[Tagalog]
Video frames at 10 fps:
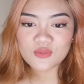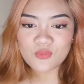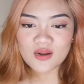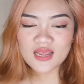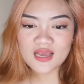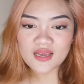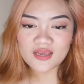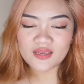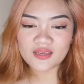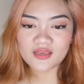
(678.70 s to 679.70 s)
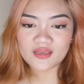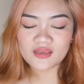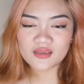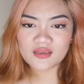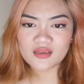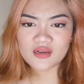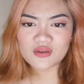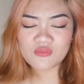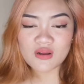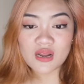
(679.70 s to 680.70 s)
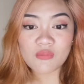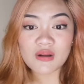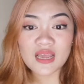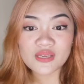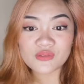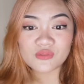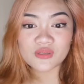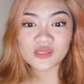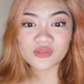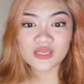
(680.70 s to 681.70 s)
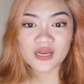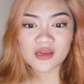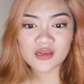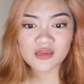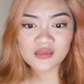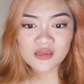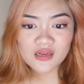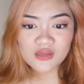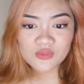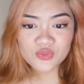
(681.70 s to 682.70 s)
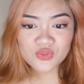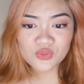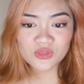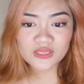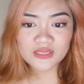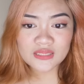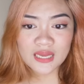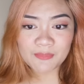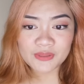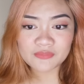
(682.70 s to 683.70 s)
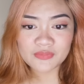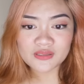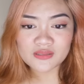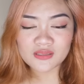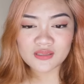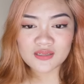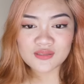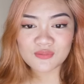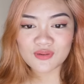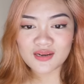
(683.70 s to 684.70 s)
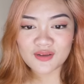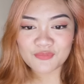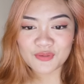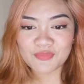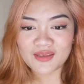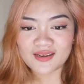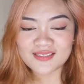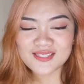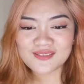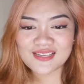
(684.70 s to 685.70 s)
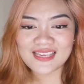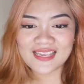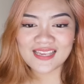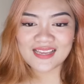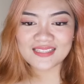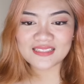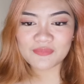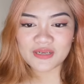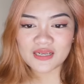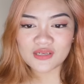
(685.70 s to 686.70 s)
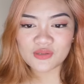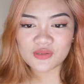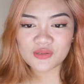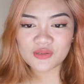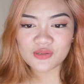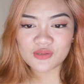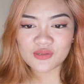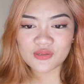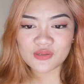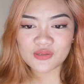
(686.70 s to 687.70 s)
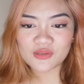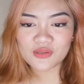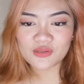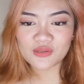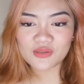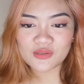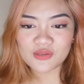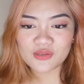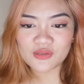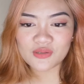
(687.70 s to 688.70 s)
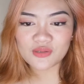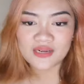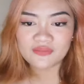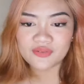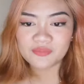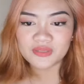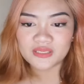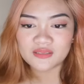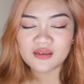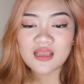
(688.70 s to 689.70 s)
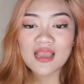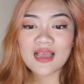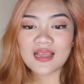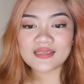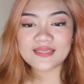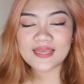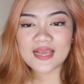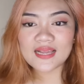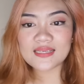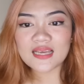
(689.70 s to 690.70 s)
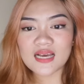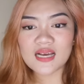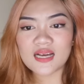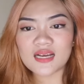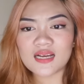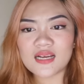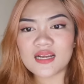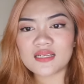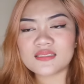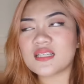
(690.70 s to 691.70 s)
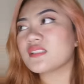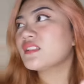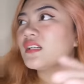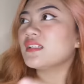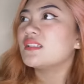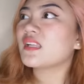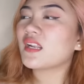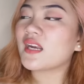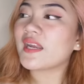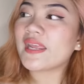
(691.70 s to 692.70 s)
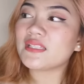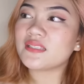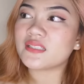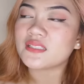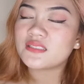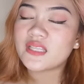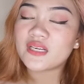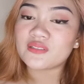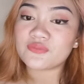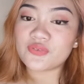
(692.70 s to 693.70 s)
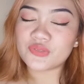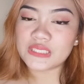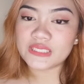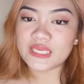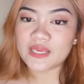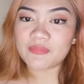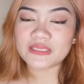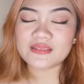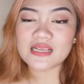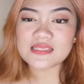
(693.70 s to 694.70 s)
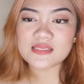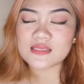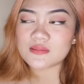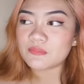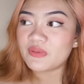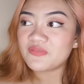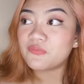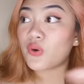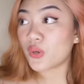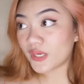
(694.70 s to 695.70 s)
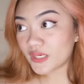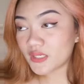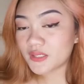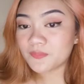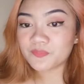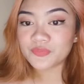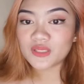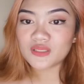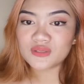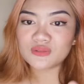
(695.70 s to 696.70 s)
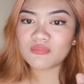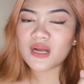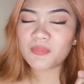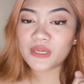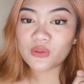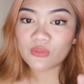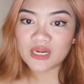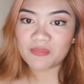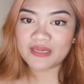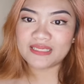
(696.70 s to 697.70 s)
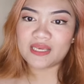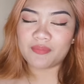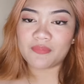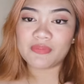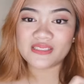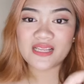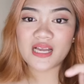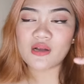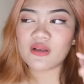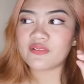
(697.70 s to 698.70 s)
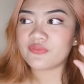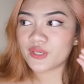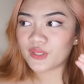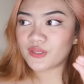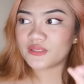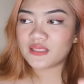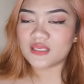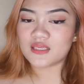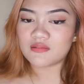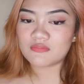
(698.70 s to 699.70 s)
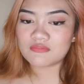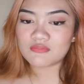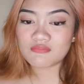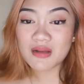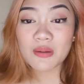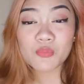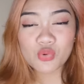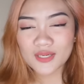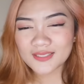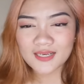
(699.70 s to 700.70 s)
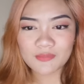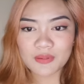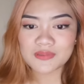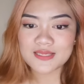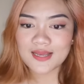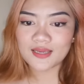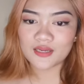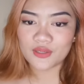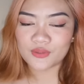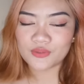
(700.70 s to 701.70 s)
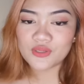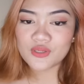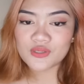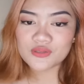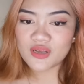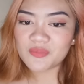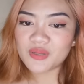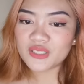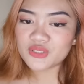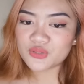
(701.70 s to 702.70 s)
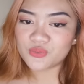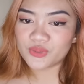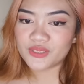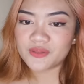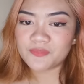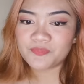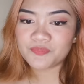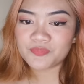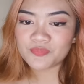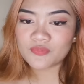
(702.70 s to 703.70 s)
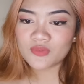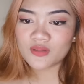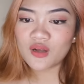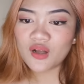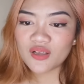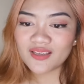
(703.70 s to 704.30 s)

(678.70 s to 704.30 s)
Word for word: Wala eh. Anong wala? Wala yung ano niya? Gusto ko din dapat mag-send ka sa wala may pera. It's okay, ate. Magkano po po masaya papunta sa Thailand? Hello po, Diana from TikTok. Hi, Diana. Uh, nag, nagre-rate ng 10 to 15K, but that's before, nung mga panahon walang pandemic. But now, I've heard na ma- mura talaga pamasahe ngayon. So, I'm not sure. Hoy!